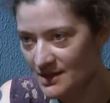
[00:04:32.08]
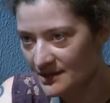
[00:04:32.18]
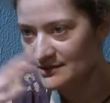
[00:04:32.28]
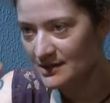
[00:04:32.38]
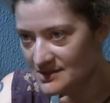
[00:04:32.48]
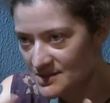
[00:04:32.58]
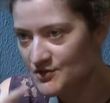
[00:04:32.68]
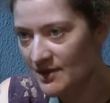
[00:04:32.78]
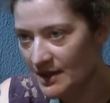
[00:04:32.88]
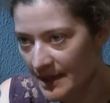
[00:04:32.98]
é interessante
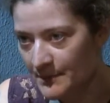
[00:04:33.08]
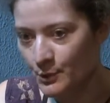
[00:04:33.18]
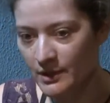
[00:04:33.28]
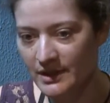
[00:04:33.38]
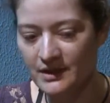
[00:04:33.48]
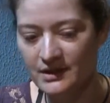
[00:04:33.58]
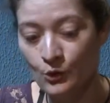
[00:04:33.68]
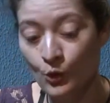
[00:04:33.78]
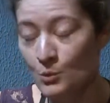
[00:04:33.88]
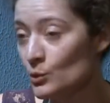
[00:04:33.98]
falar, porque
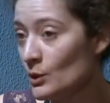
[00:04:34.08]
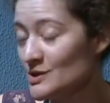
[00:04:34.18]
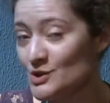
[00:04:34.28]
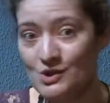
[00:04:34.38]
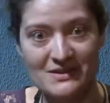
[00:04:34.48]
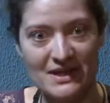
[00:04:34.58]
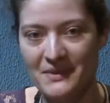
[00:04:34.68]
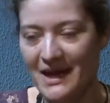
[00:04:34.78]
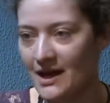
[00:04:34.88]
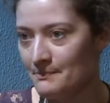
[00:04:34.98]
como a gente
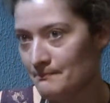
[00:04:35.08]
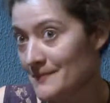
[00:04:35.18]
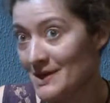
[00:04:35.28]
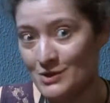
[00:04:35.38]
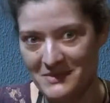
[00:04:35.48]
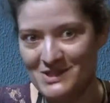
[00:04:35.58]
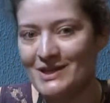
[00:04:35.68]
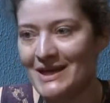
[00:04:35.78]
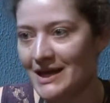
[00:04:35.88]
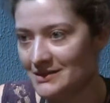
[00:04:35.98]
sabe praticamente
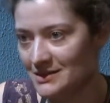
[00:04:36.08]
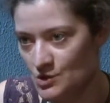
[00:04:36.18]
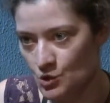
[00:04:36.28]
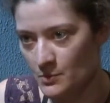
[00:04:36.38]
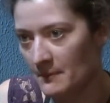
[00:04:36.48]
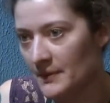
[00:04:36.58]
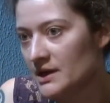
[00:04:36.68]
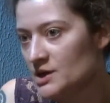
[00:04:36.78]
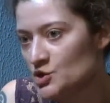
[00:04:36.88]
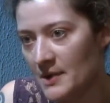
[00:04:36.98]
nada sobre a
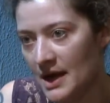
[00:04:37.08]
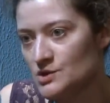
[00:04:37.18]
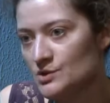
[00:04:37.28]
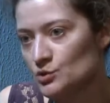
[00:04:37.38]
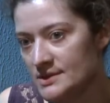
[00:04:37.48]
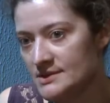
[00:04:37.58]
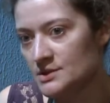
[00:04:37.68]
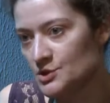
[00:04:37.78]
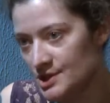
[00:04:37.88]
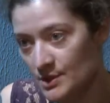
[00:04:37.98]
grande parte dos autores
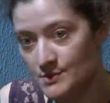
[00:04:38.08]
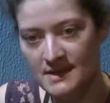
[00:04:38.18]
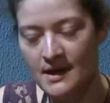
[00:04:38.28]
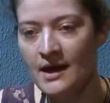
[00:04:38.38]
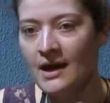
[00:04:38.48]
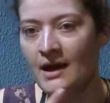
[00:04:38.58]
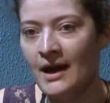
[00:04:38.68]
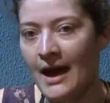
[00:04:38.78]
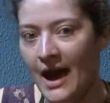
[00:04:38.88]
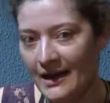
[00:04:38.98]
antigos,
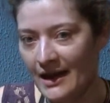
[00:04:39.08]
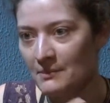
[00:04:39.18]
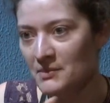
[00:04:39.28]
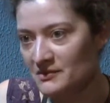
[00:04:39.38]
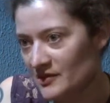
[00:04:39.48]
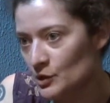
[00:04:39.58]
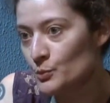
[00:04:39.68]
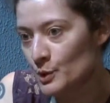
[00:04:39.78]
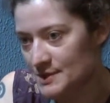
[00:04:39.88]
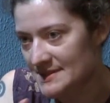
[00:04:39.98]
acaba vendo um
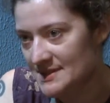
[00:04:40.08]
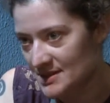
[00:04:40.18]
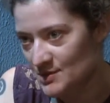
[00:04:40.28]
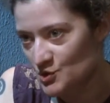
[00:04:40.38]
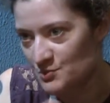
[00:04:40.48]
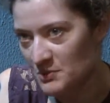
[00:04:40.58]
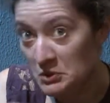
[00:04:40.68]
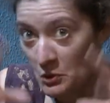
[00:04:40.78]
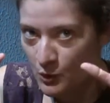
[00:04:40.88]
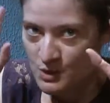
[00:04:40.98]
processo de
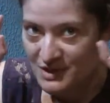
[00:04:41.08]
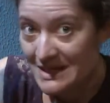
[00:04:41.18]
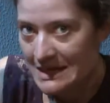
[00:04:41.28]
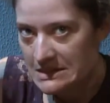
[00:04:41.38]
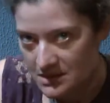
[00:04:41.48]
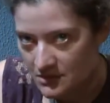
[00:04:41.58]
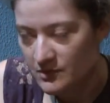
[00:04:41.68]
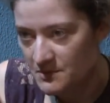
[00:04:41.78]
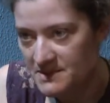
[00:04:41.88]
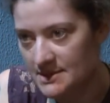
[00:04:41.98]
mitologização,
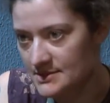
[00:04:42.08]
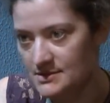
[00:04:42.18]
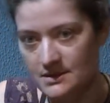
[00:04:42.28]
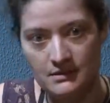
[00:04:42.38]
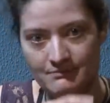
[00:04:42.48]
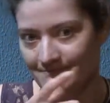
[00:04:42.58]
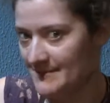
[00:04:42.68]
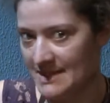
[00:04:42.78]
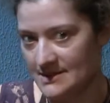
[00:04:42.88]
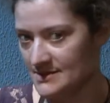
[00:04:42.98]
vamos dizer assim, uhum.
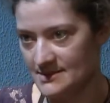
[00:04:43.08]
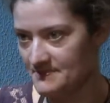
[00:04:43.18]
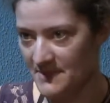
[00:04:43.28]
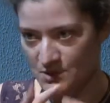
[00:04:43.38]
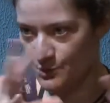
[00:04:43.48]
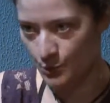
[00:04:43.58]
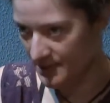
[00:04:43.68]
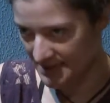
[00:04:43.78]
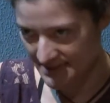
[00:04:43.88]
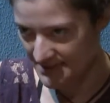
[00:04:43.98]
dessas
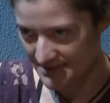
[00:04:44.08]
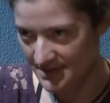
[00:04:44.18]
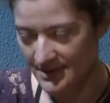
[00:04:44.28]
pessoas.